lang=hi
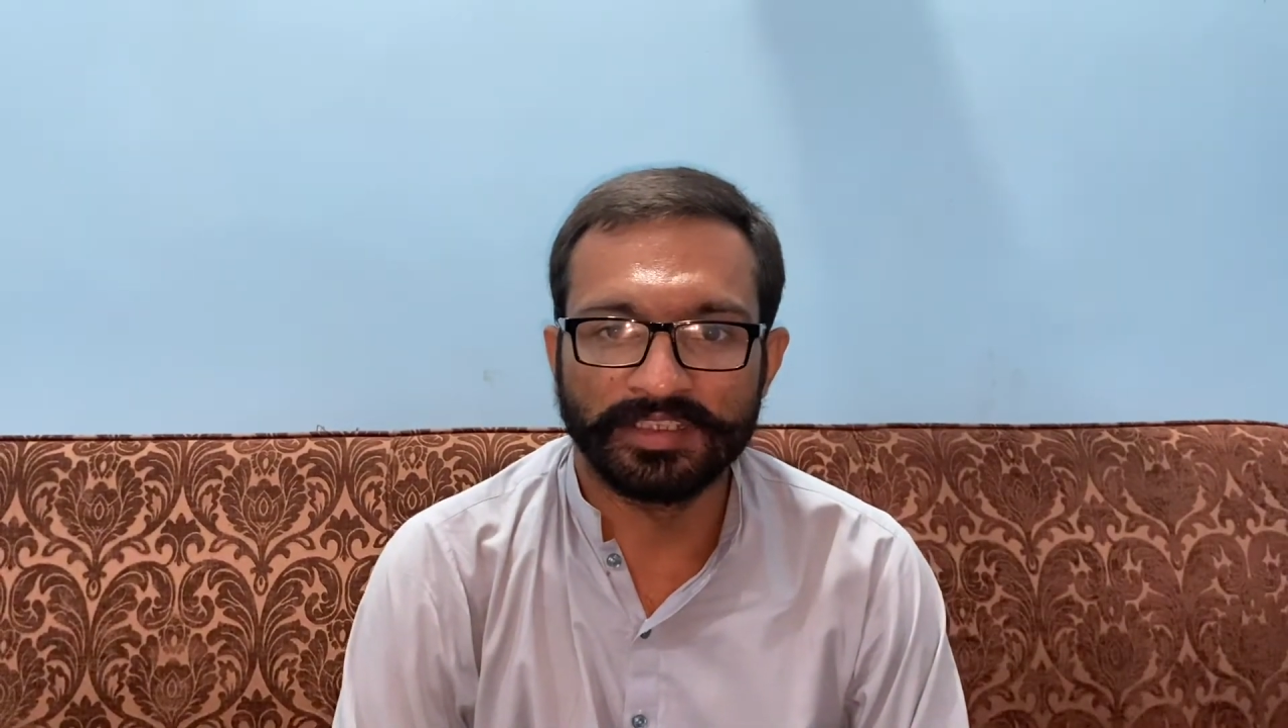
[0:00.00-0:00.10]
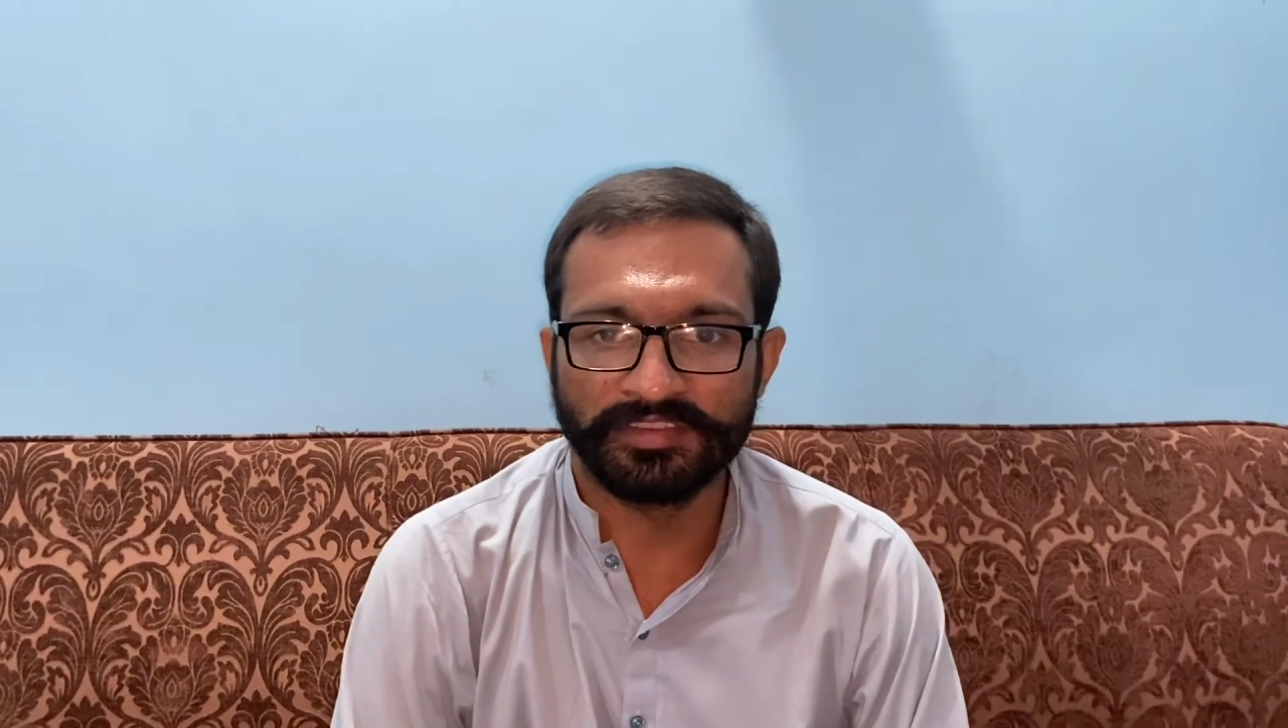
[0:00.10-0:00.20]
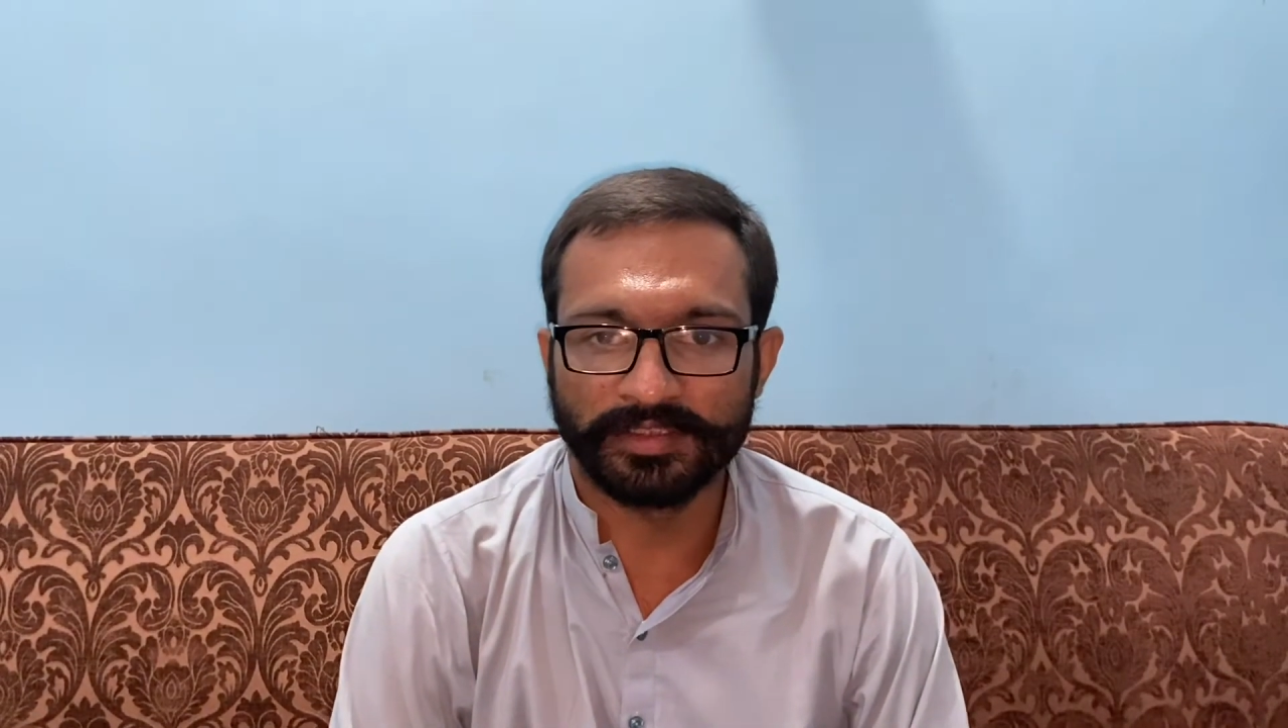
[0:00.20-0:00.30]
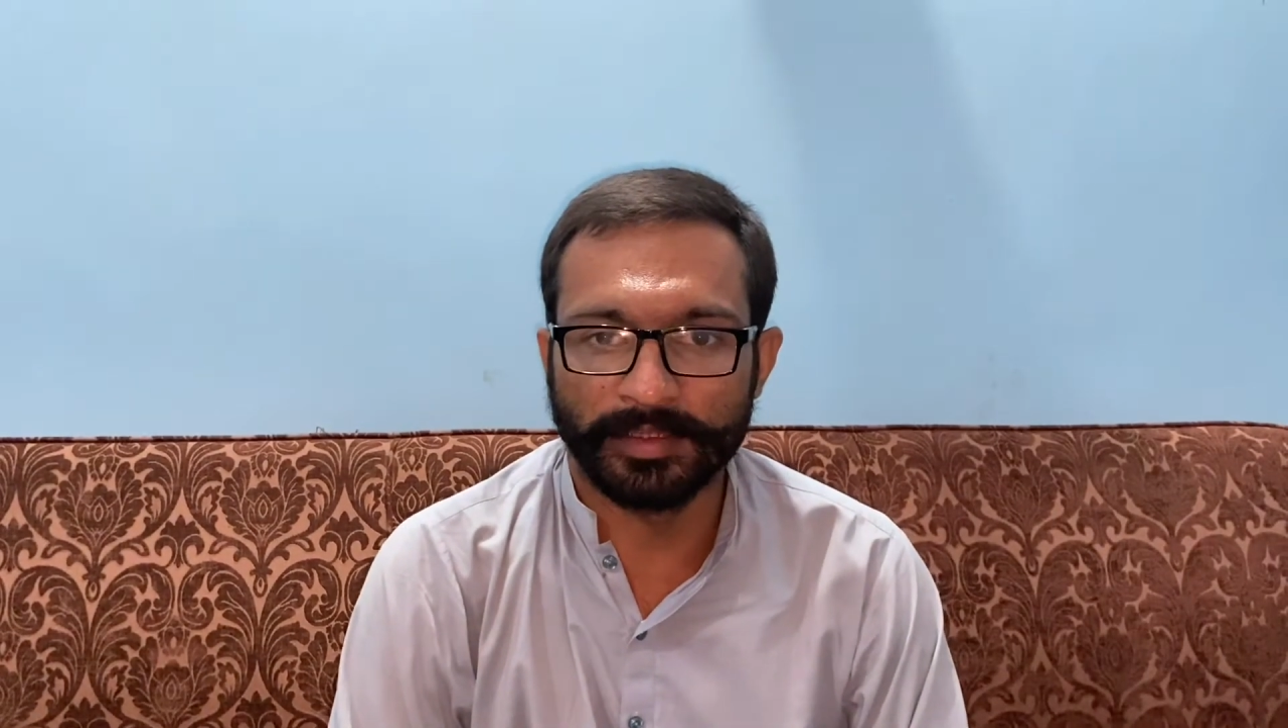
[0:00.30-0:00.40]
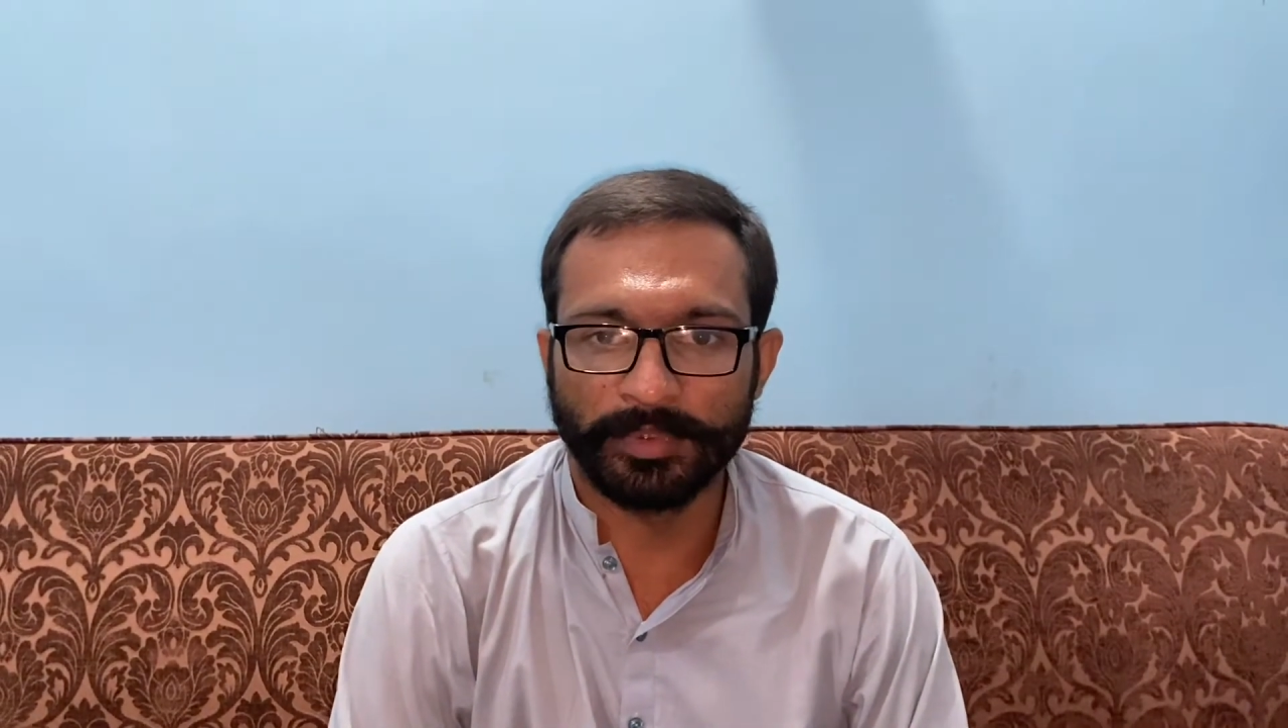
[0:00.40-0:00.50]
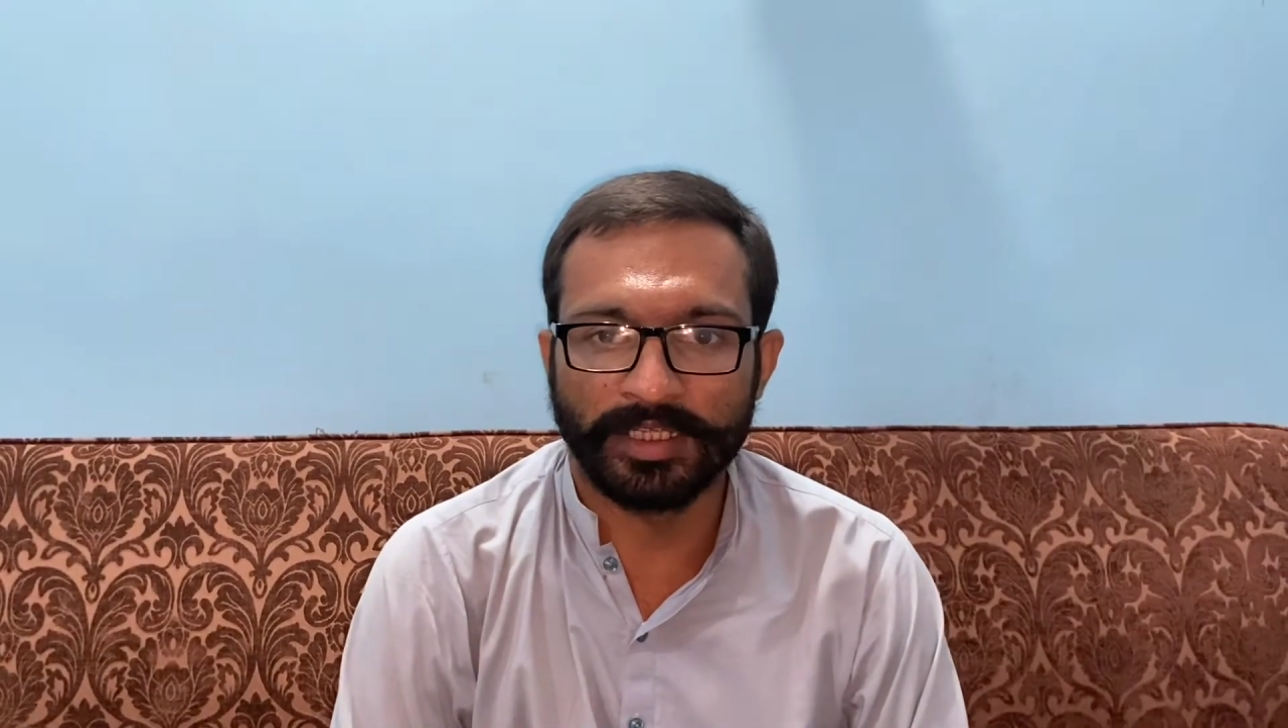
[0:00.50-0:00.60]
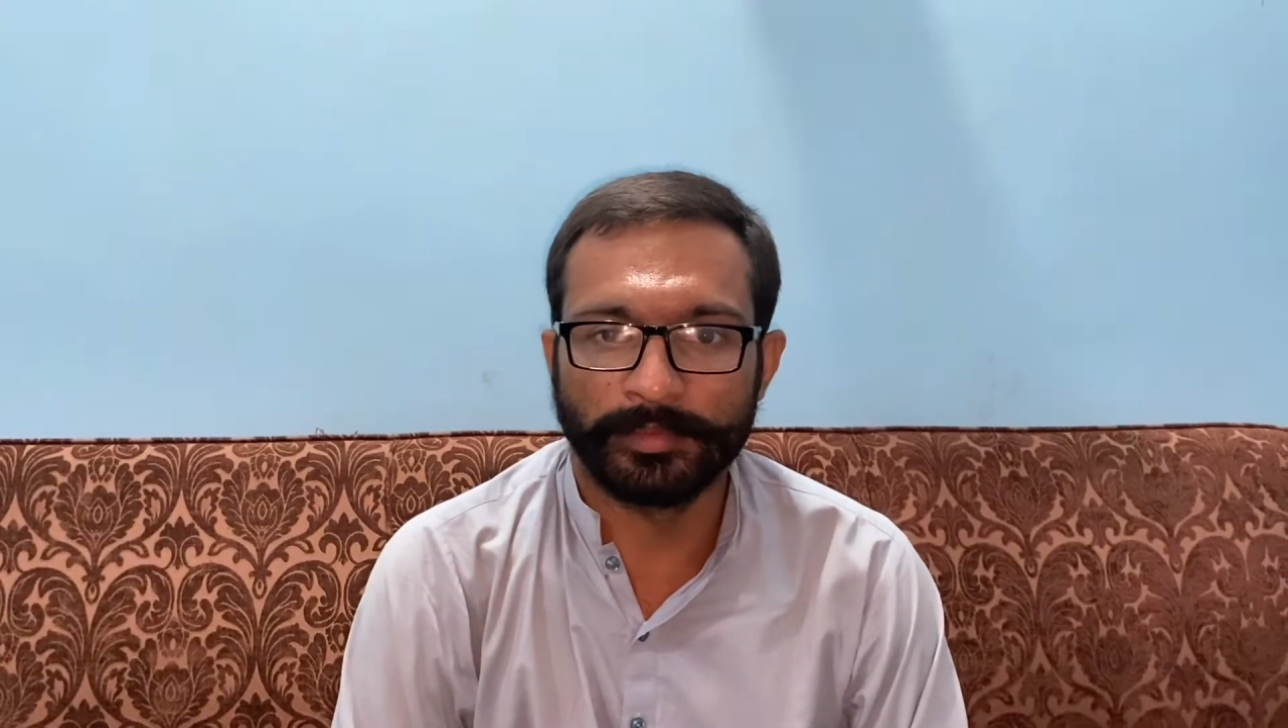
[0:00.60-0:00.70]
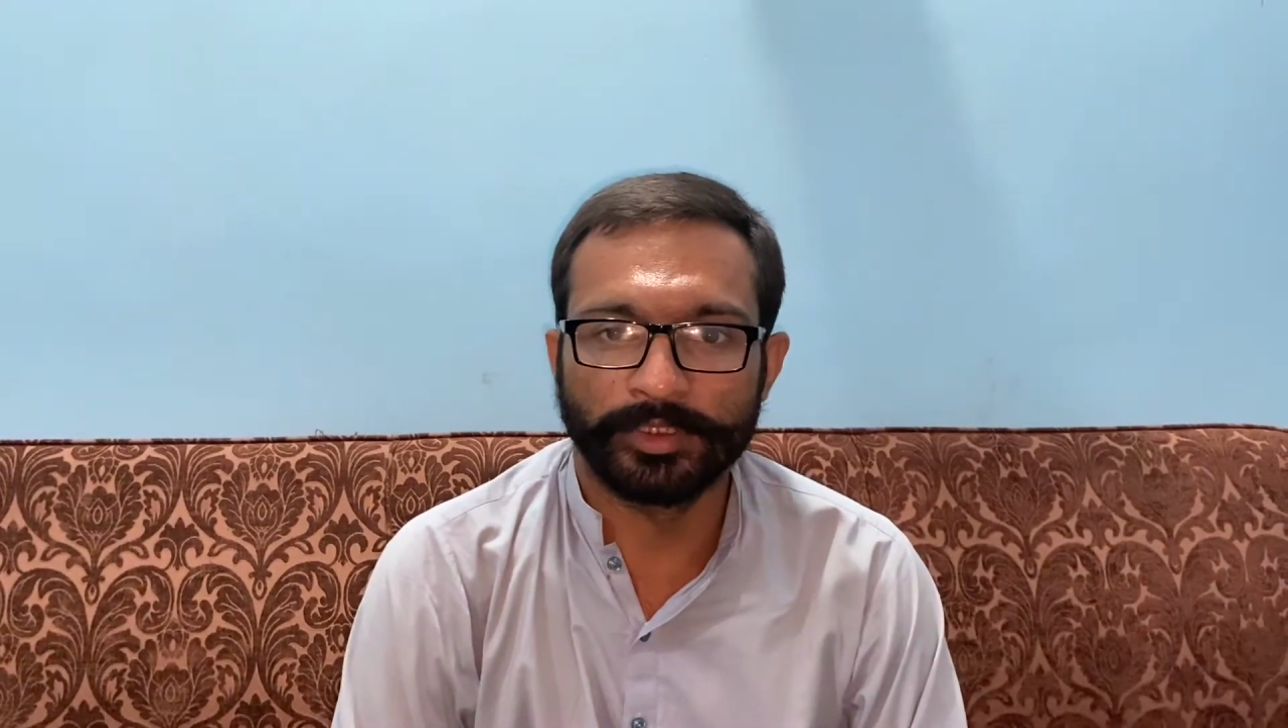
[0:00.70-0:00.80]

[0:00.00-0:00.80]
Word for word: इसके बारे